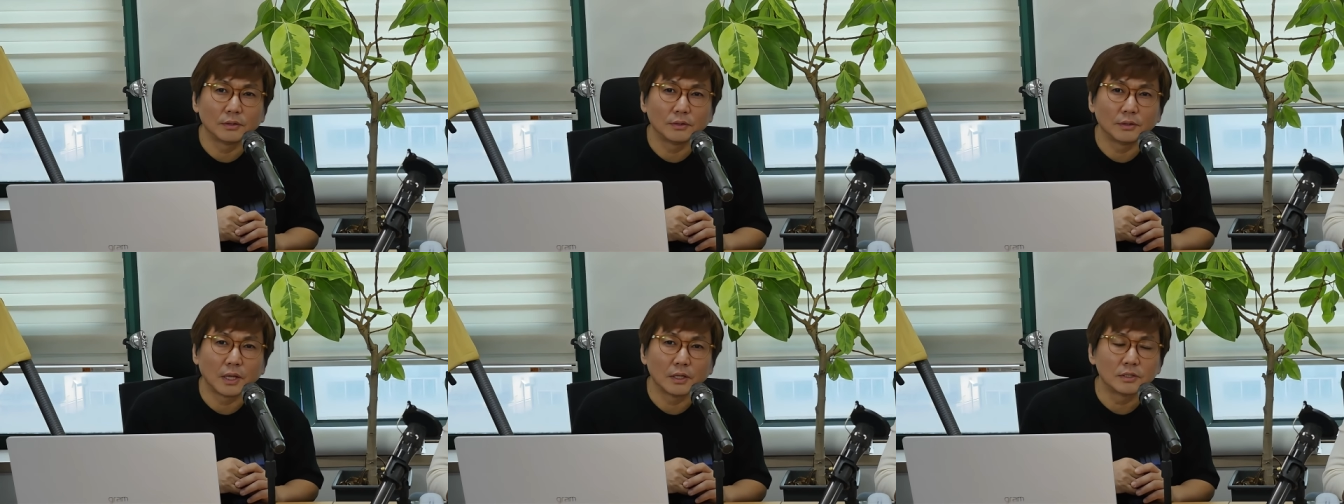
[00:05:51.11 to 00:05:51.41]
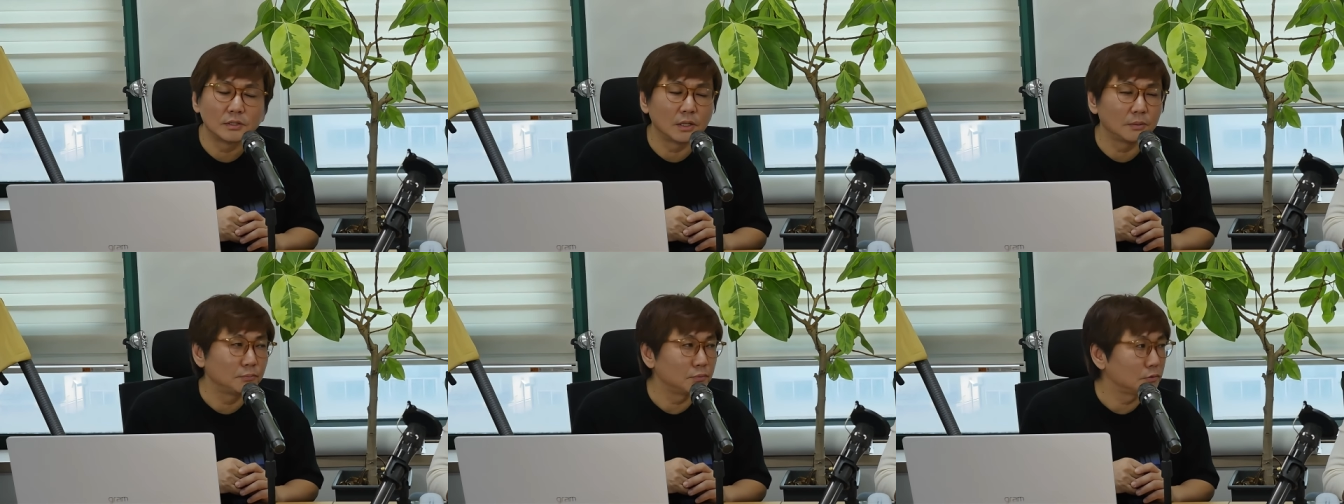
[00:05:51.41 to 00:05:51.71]

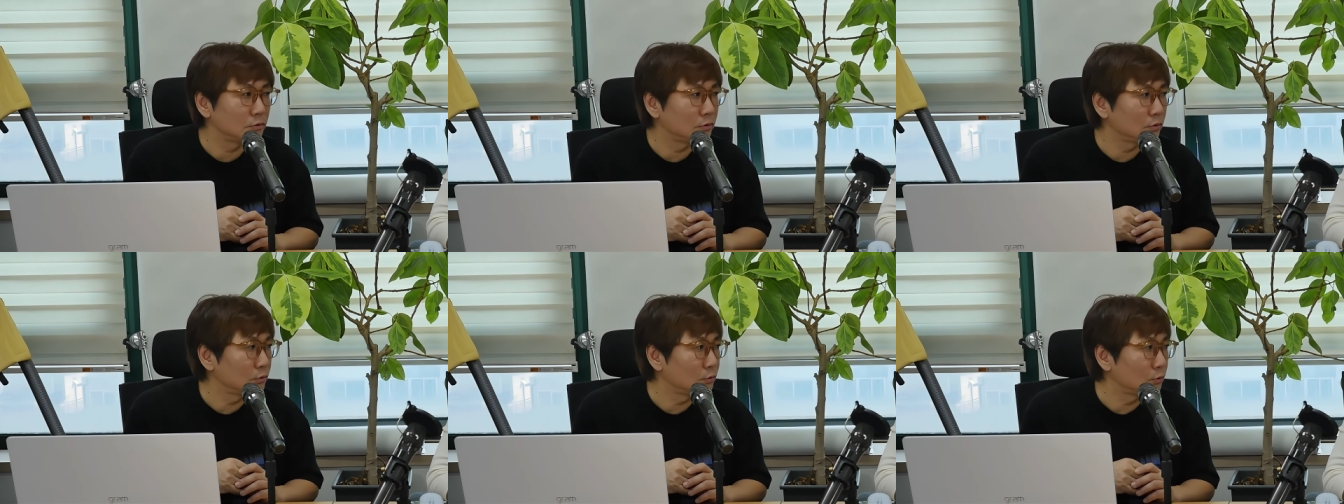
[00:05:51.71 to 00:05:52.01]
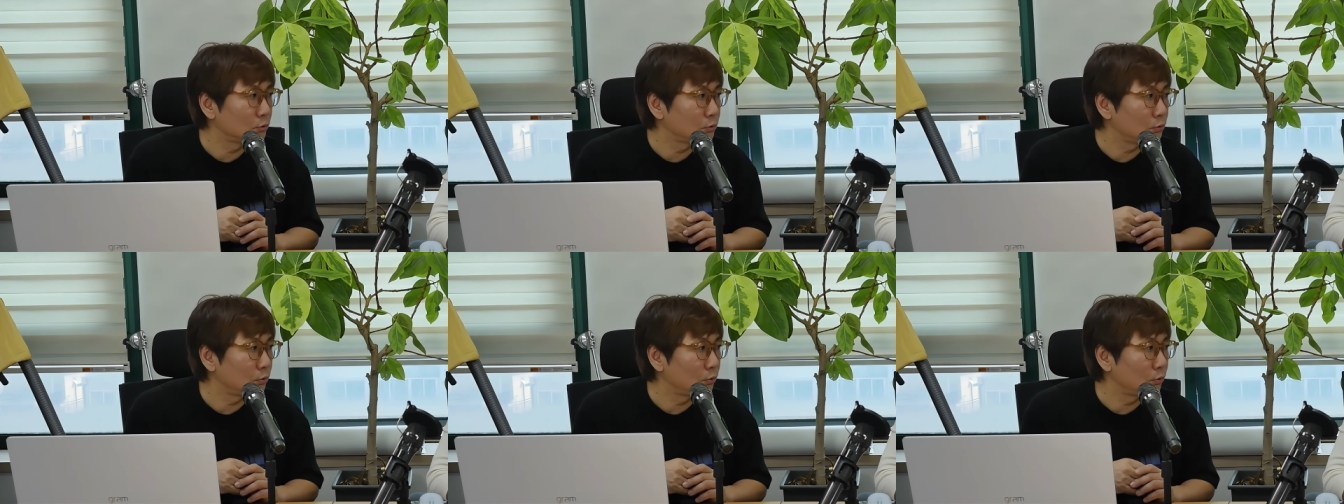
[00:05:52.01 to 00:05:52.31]
에스에프적인
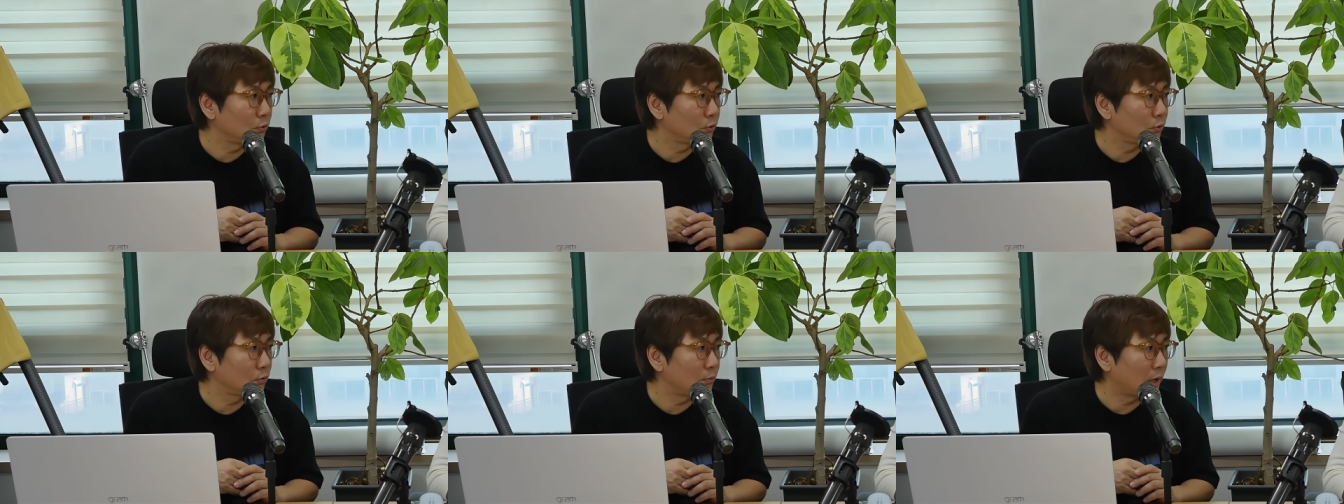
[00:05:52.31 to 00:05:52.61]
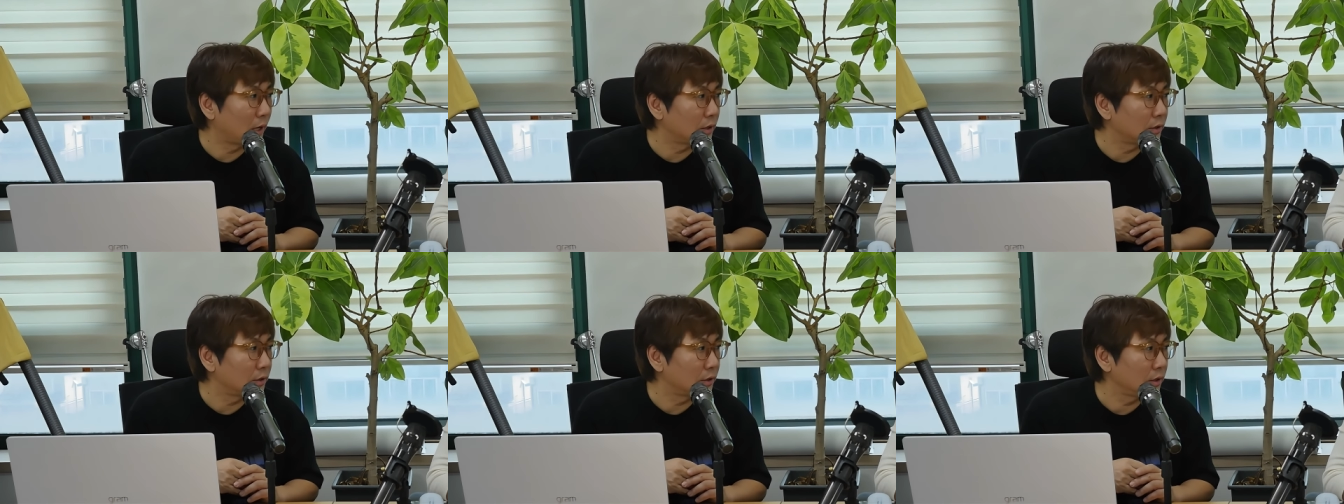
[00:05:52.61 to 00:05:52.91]
요소로
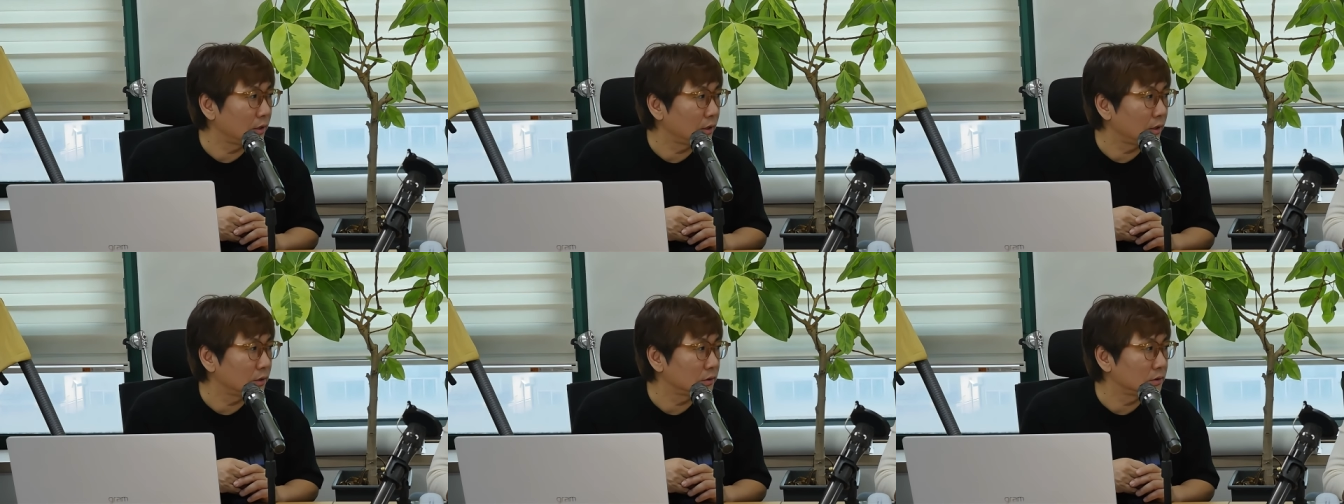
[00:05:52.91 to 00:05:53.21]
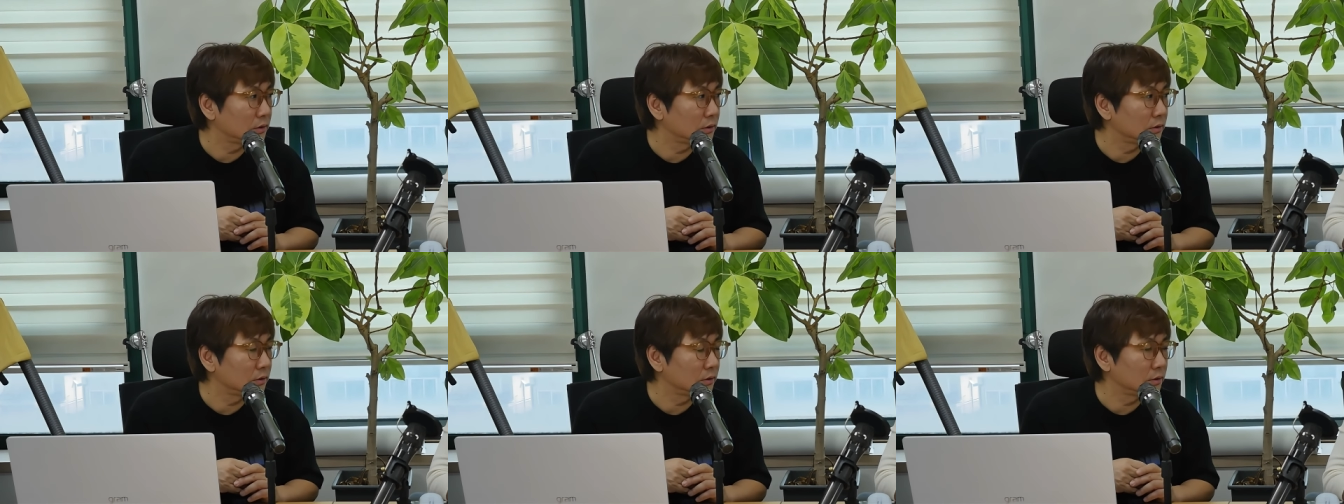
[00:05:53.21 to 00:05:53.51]
많이
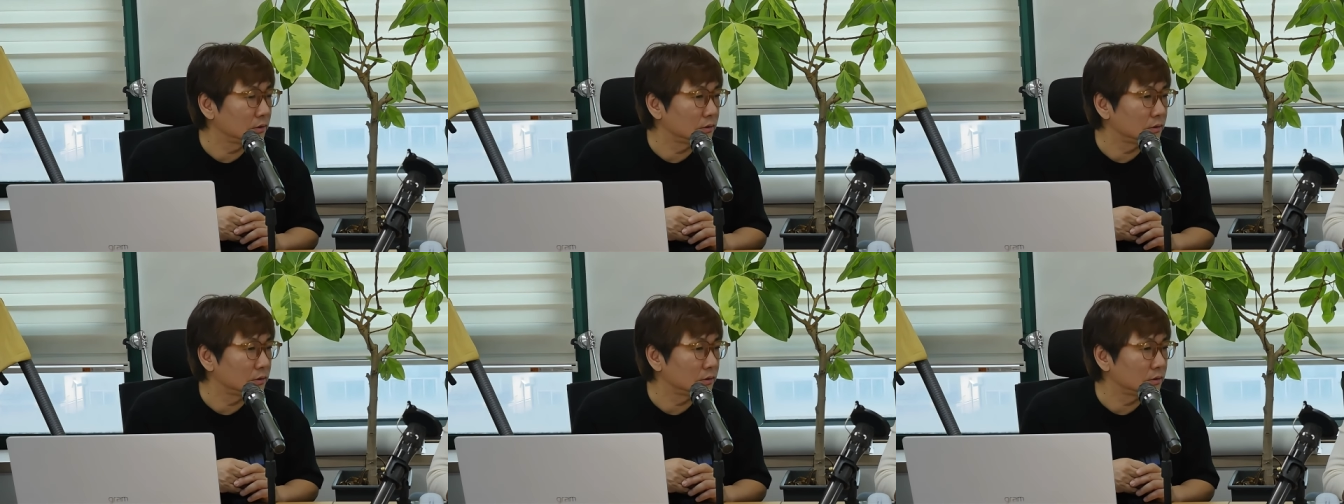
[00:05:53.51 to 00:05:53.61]
해야지